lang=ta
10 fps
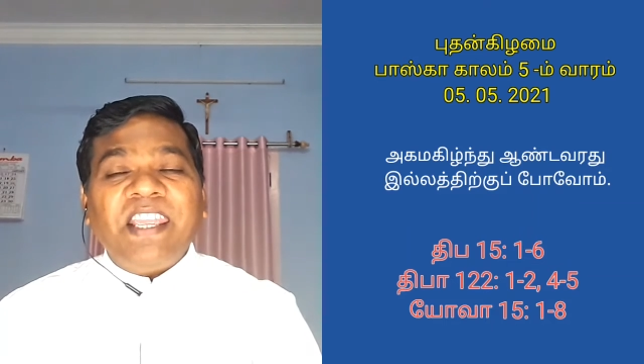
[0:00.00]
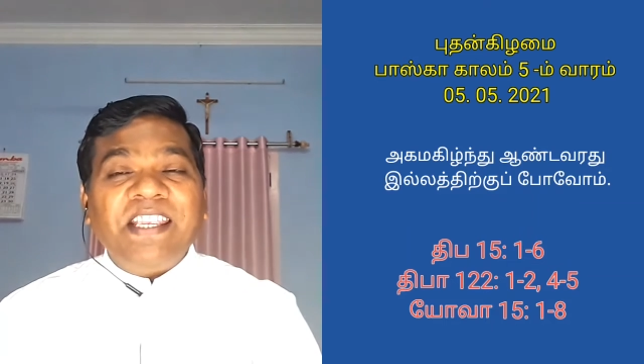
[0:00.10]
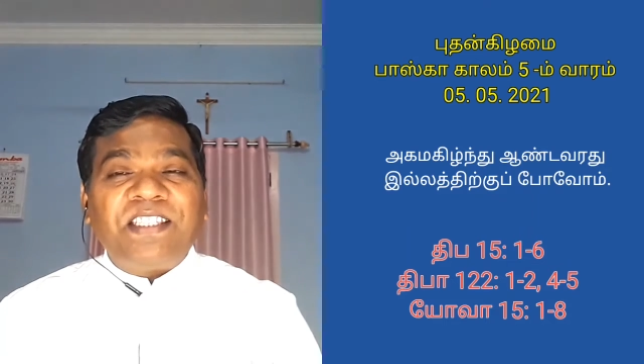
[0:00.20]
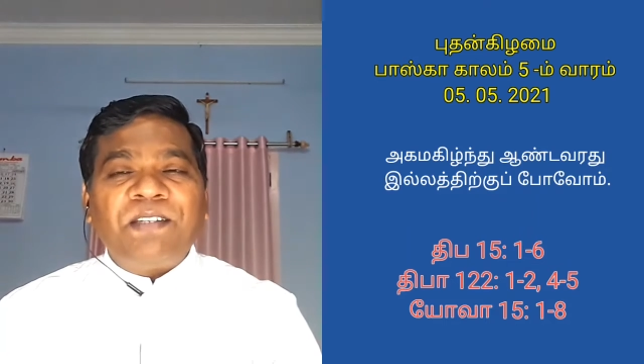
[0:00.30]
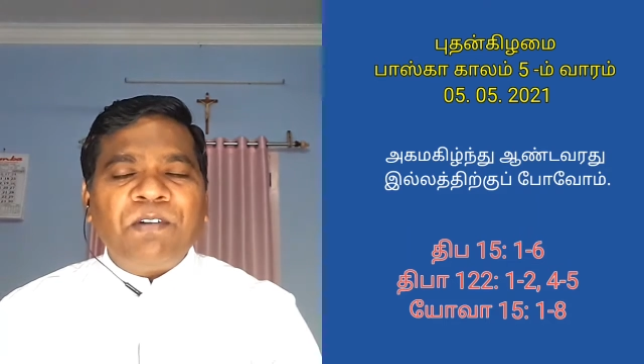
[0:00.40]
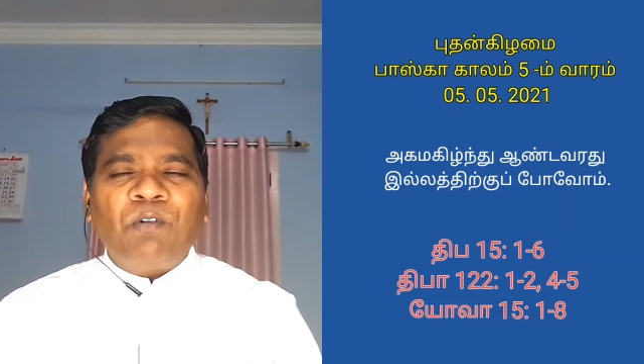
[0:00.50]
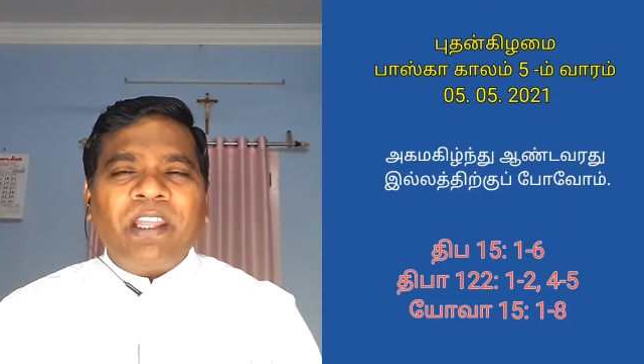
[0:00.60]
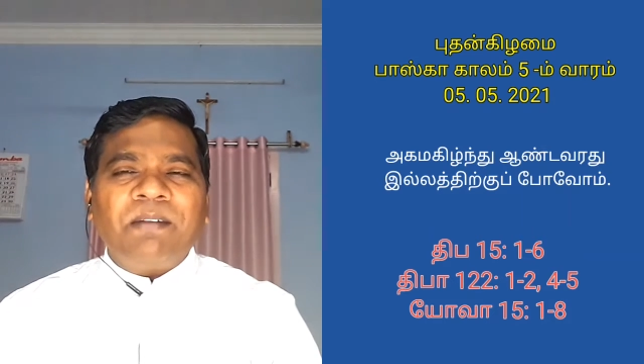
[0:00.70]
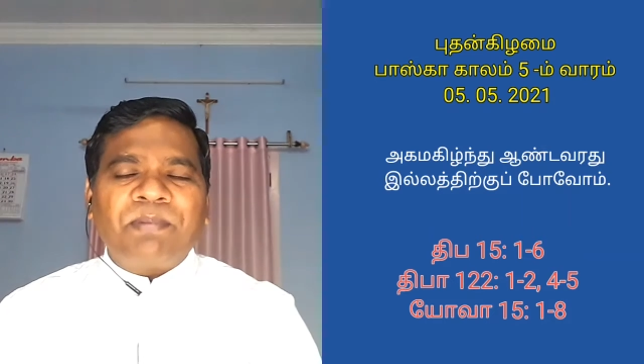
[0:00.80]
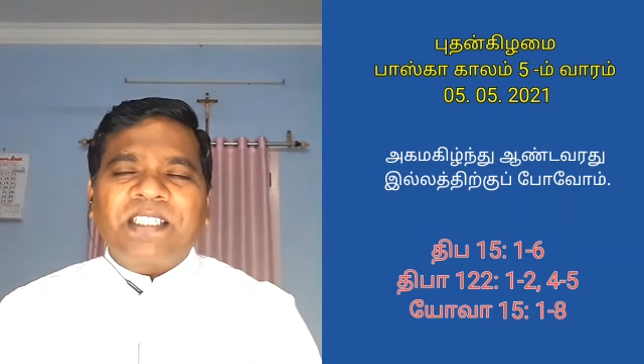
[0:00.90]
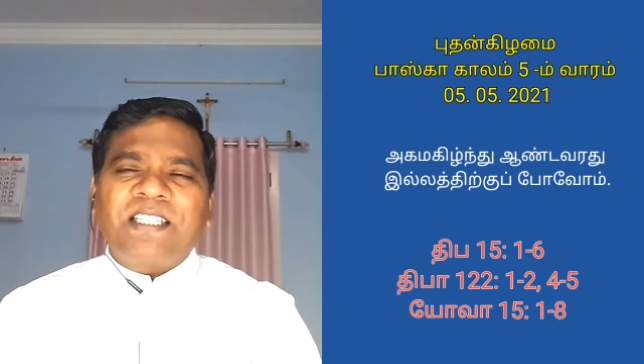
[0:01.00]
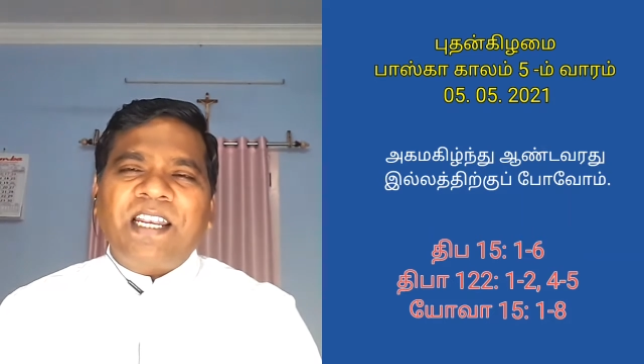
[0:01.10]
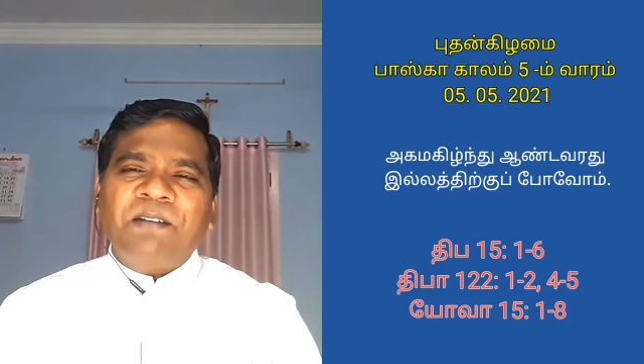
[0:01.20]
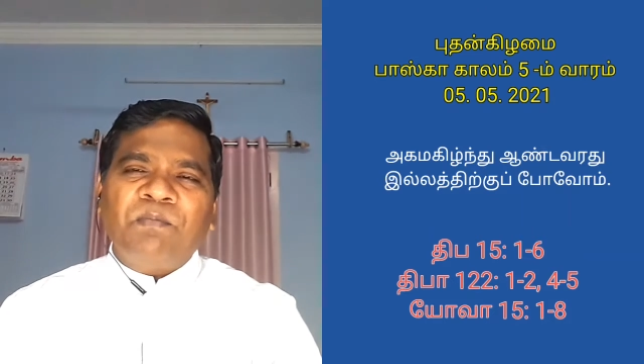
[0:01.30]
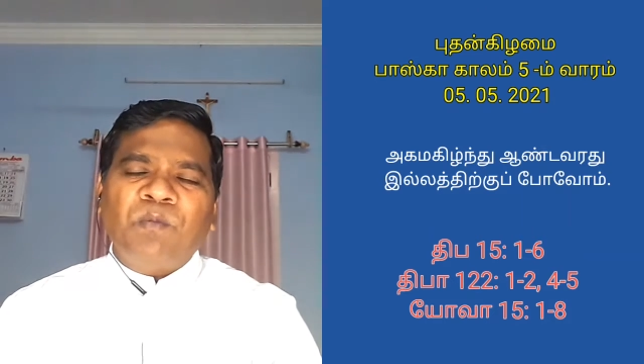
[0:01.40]
இயேசுவினுடைய
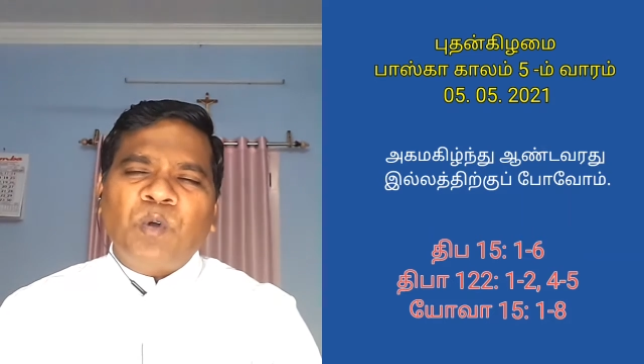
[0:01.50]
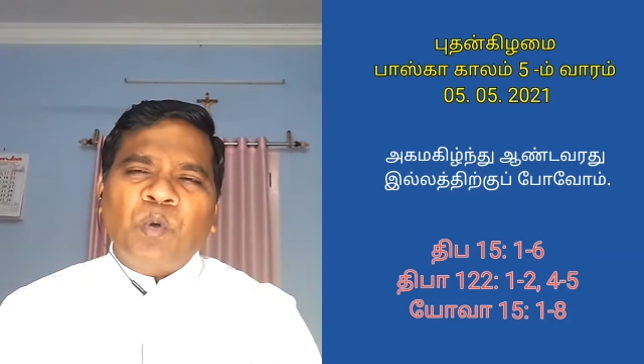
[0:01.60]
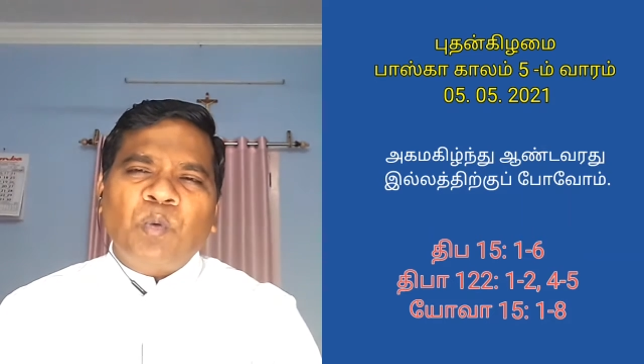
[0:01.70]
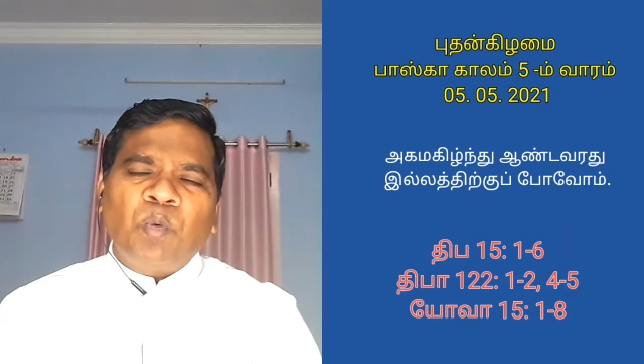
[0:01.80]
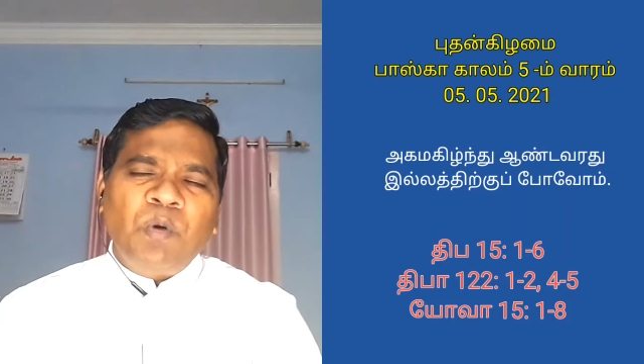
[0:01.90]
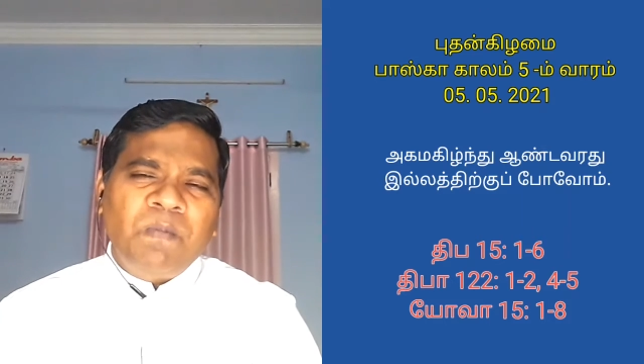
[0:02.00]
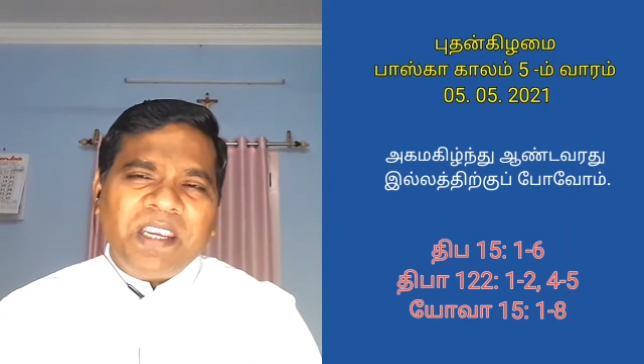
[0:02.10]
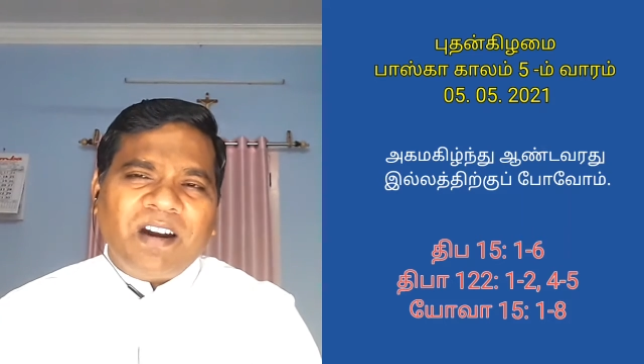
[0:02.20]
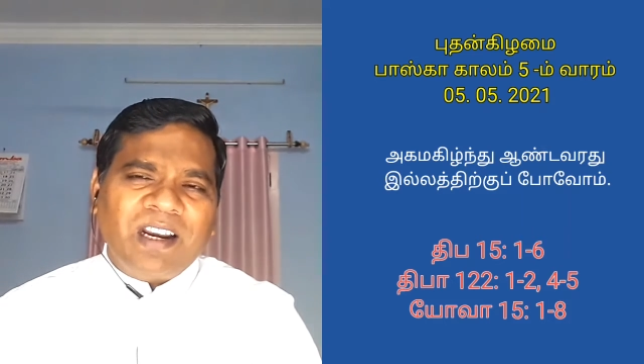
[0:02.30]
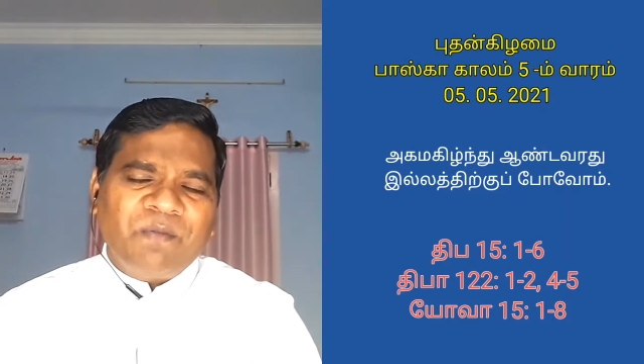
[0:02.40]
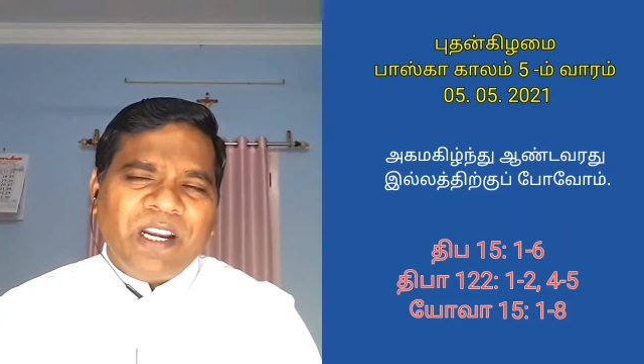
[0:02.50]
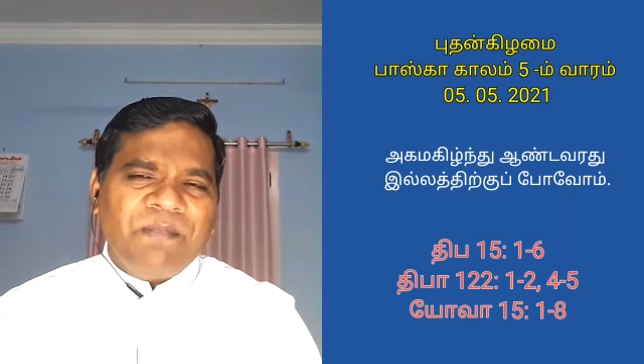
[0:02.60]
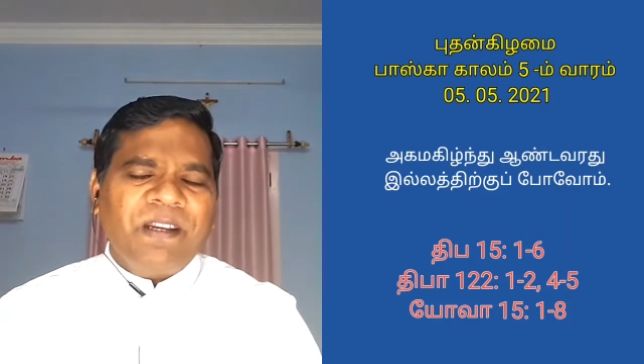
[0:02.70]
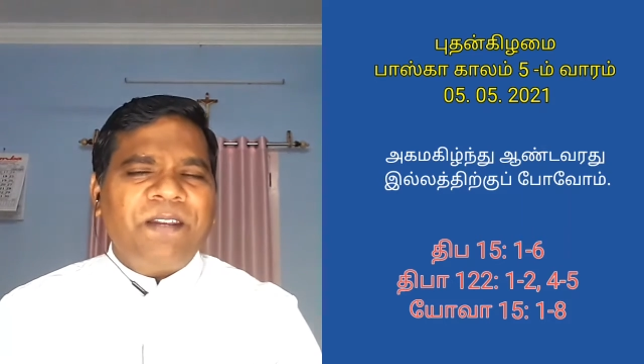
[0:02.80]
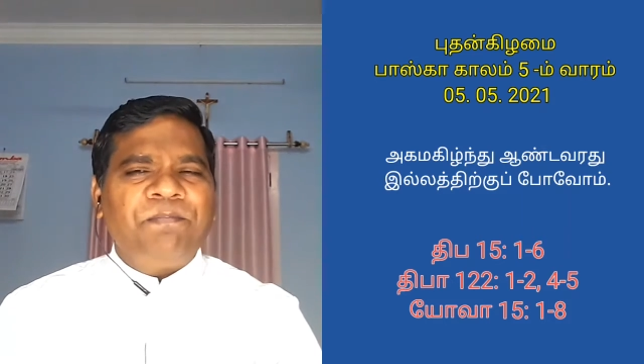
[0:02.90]
பிரசன்னம் உண்மையான
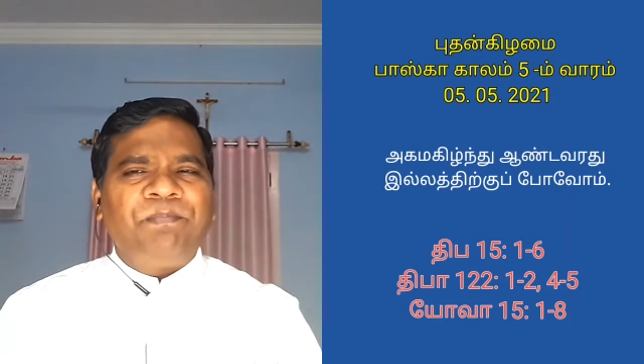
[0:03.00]
வலிமை